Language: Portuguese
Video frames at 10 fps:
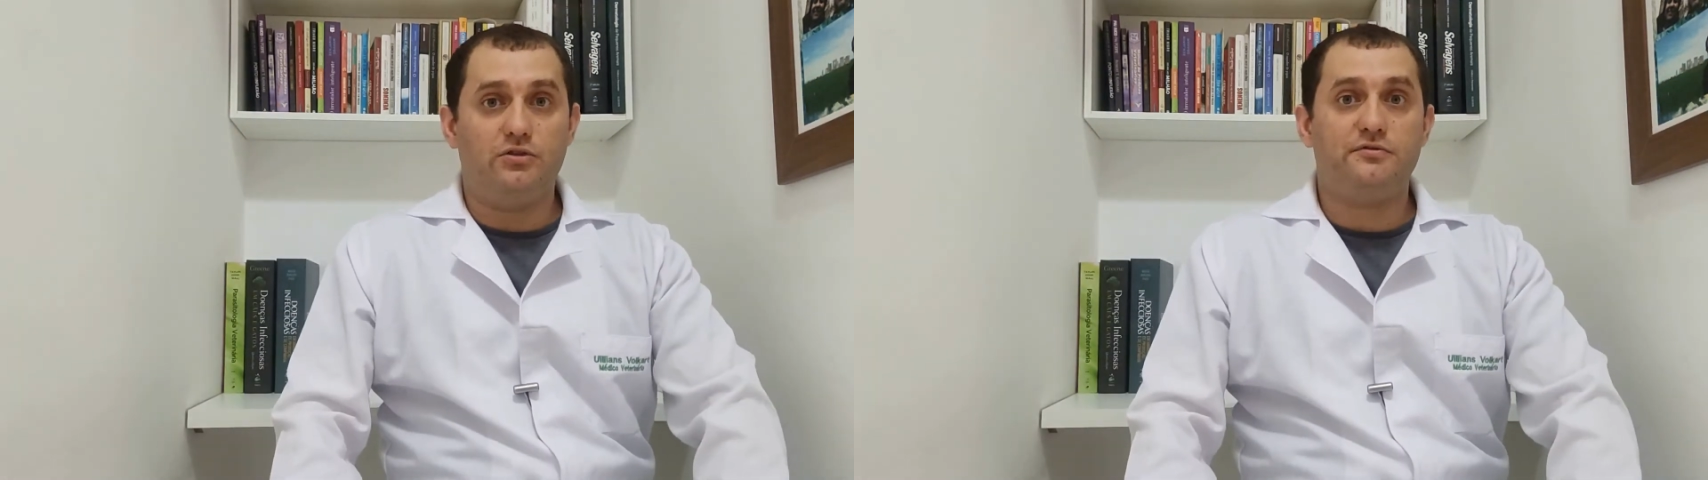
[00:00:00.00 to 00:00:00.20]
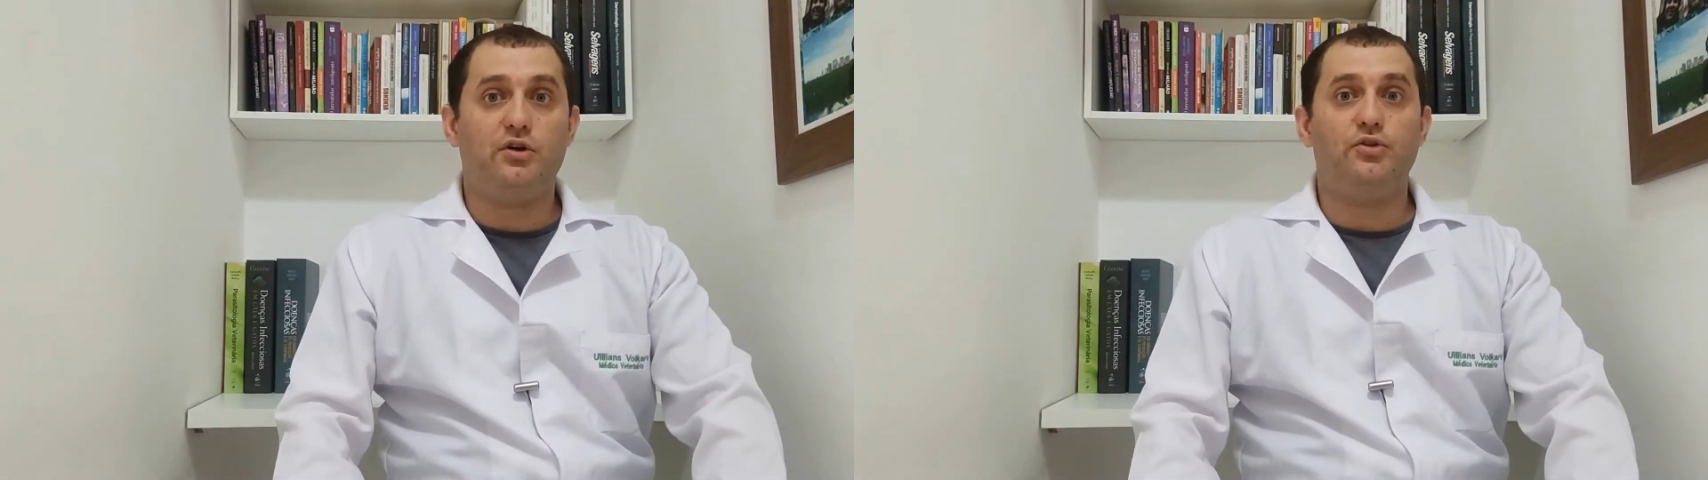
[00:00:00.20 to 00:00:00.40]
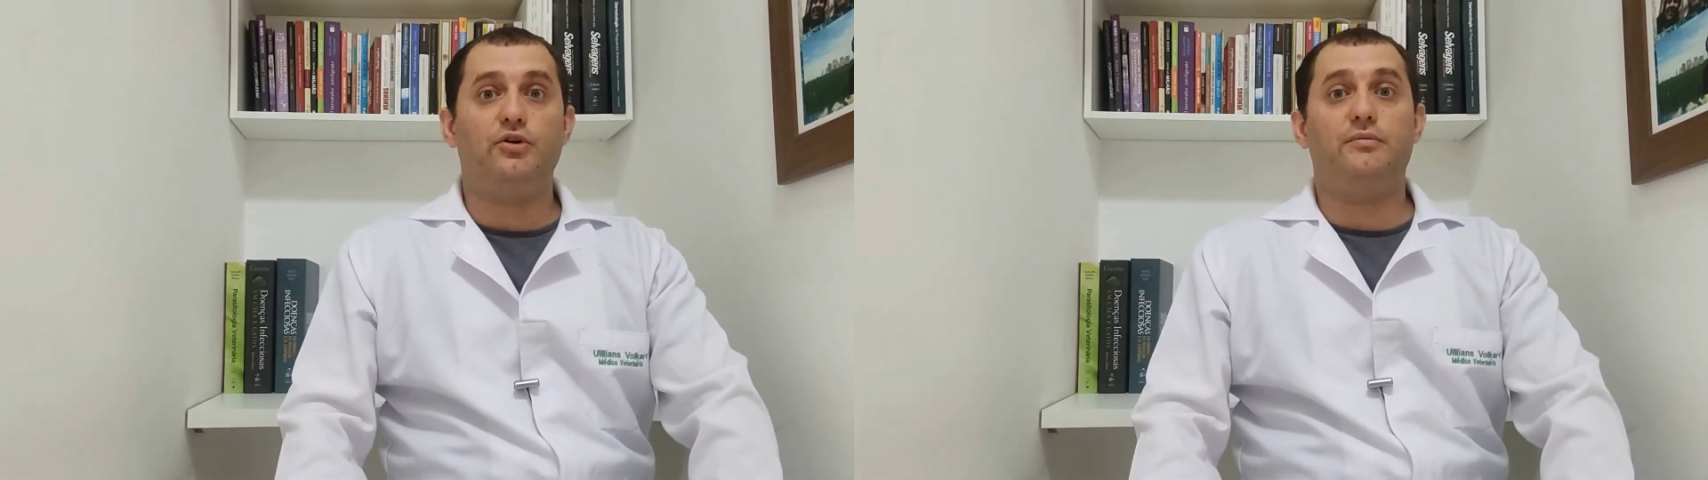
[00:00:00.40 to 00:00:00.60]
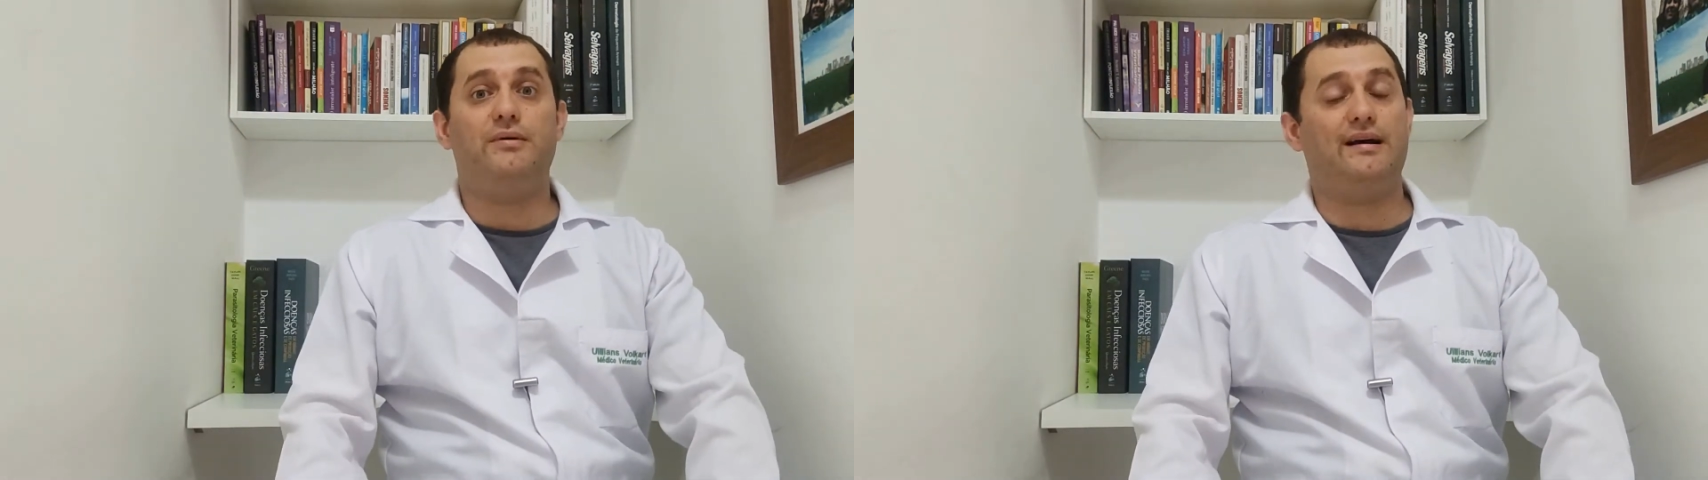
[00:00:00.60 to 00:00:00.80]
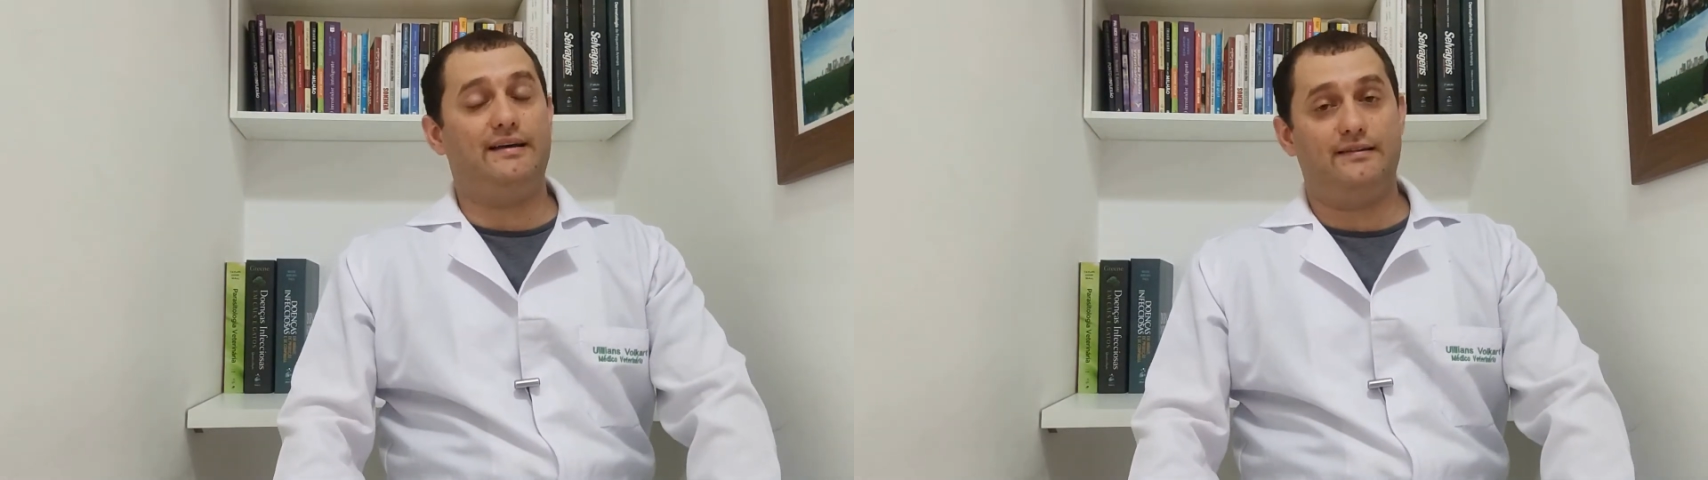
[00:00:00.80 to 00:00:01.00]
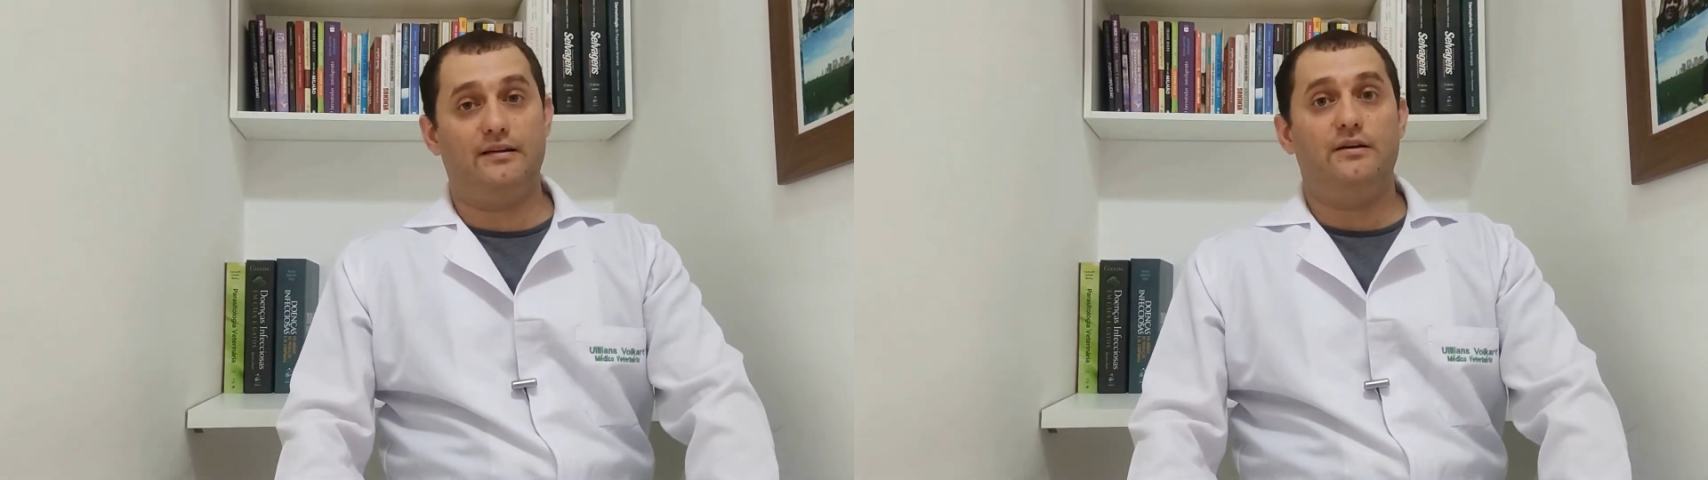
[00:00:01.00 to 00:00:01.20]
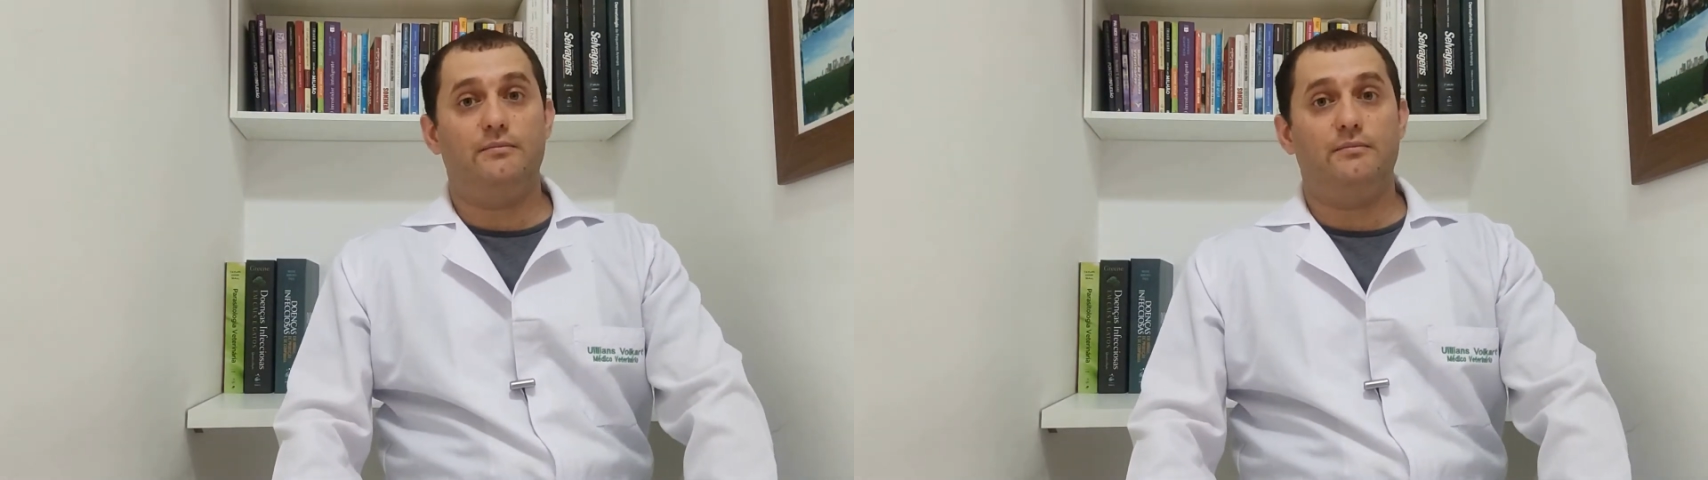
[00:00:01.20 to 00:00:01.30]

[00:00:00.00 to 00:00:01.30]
não voltou mais.